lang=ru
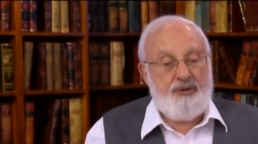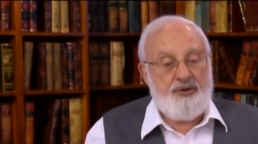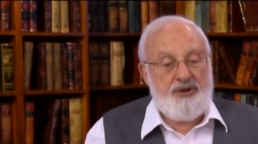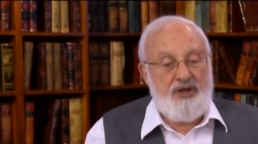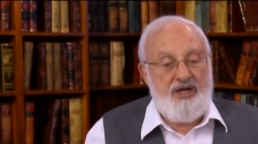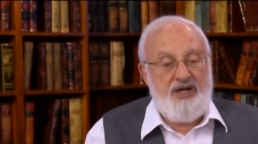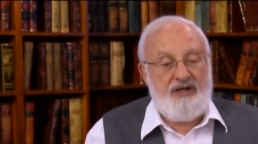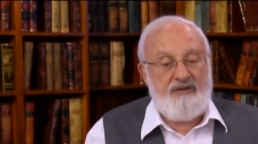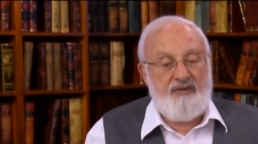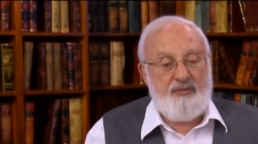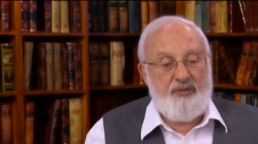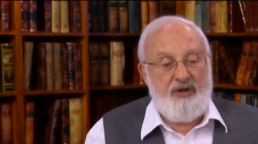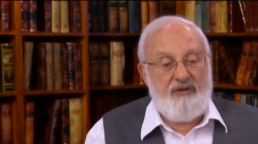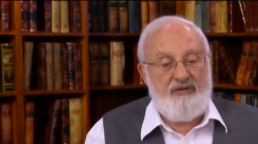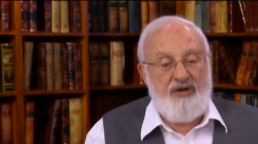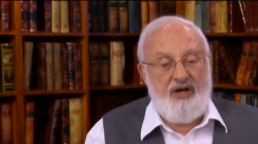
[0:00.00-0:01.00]
После этого
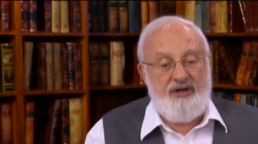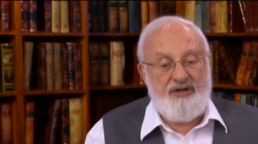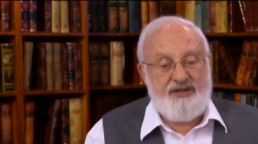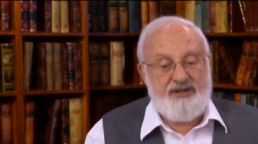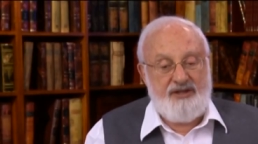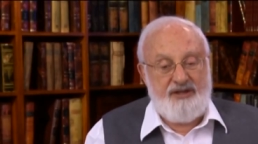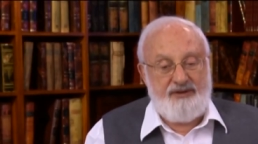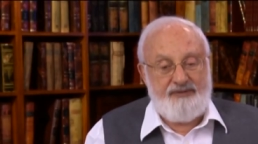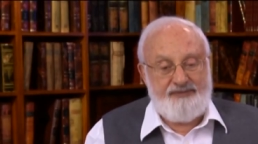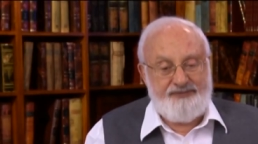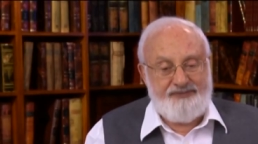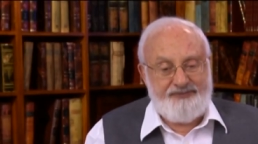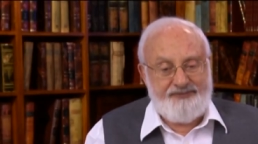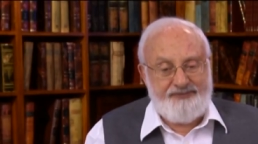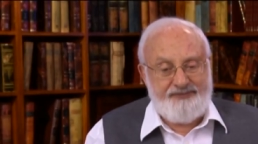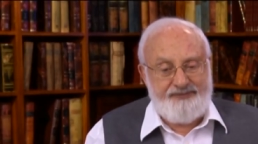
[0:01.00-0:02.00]
появляются
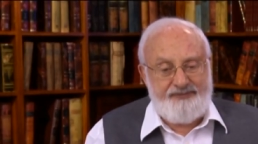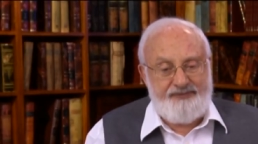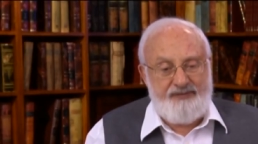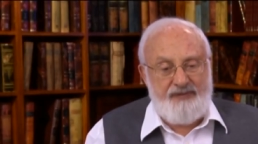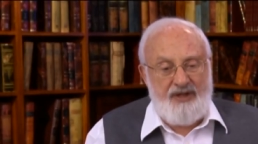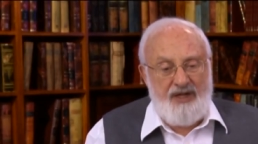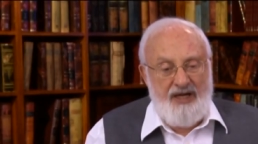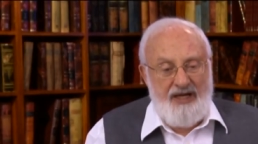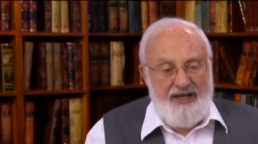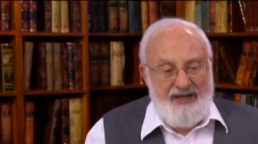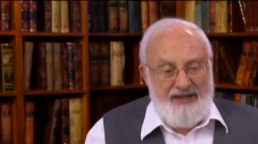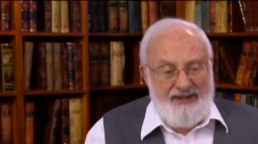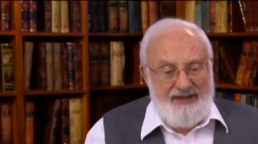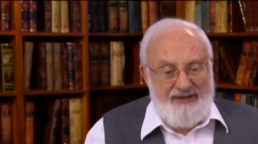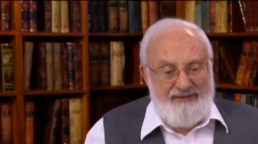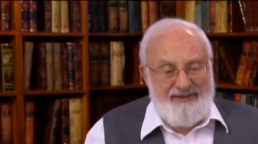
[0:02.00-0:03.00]

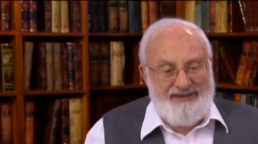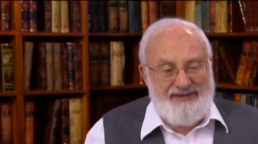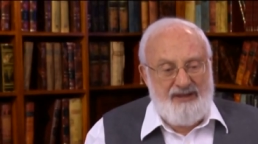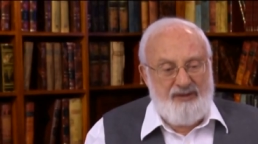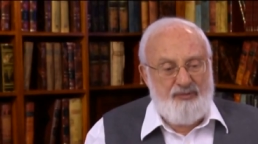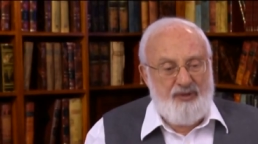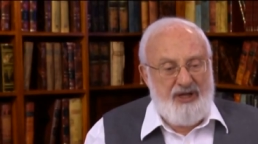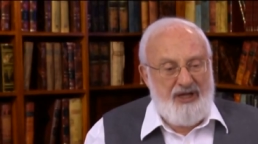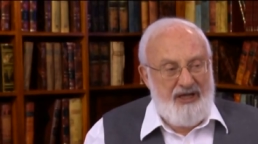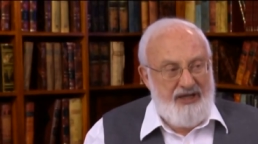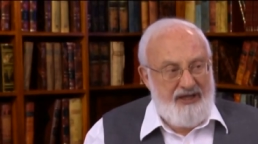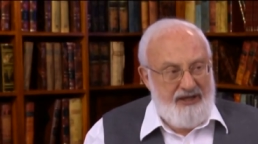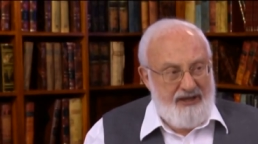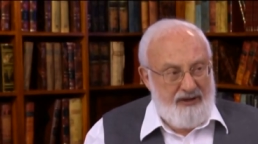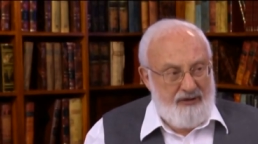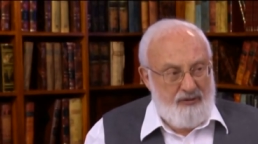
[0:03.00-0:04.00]
20
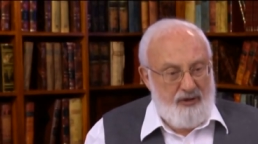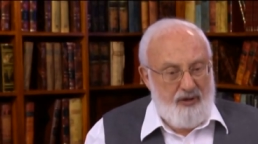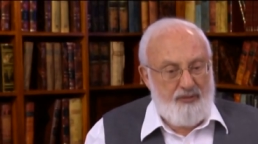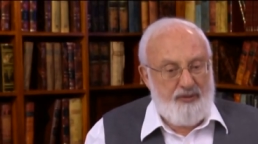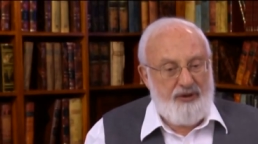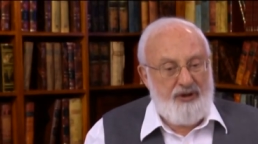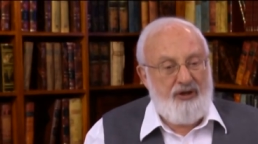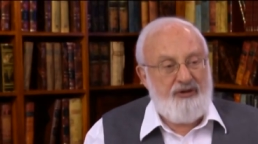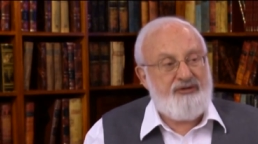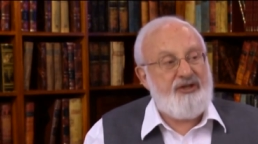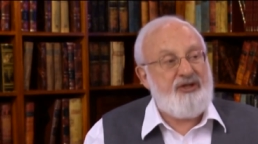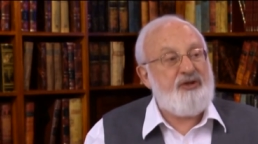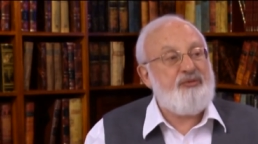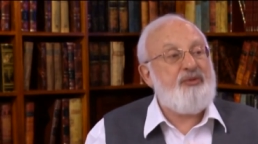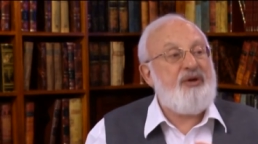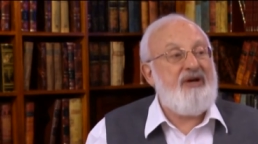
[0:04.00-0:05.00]
поколений, которые
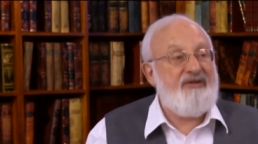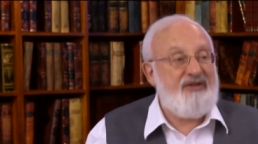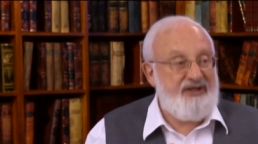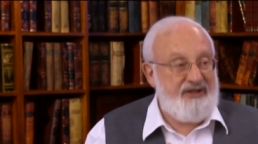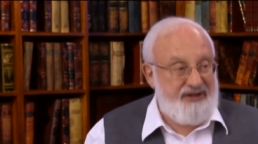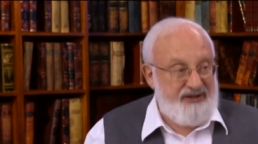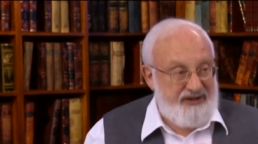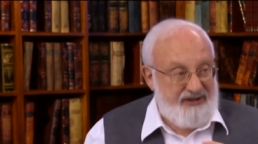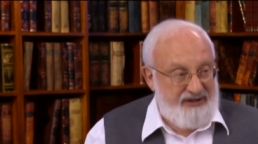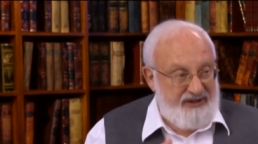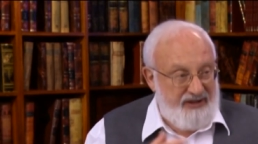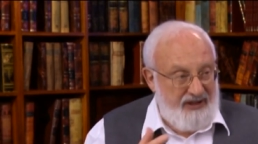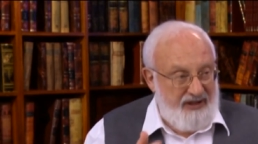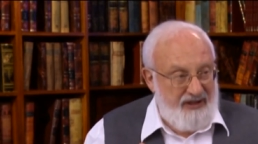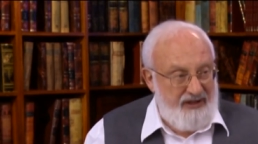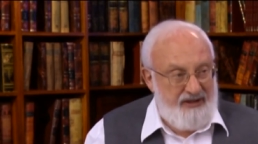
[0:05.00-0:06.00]
пытаются исправить это
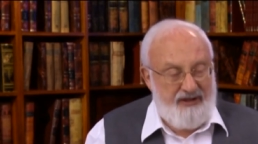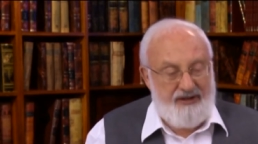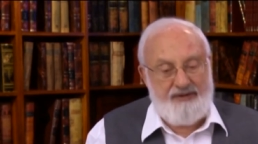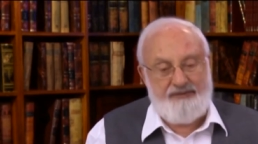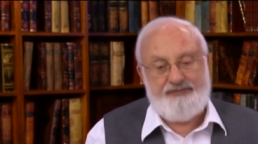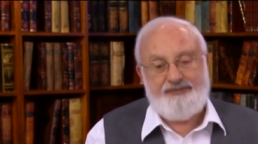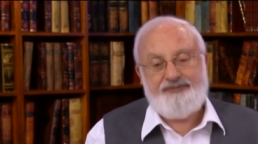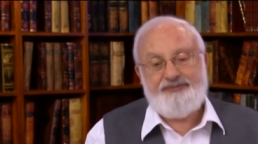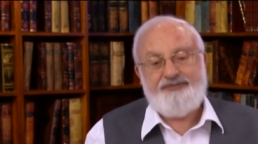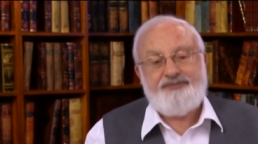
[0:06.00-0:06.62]
состояние.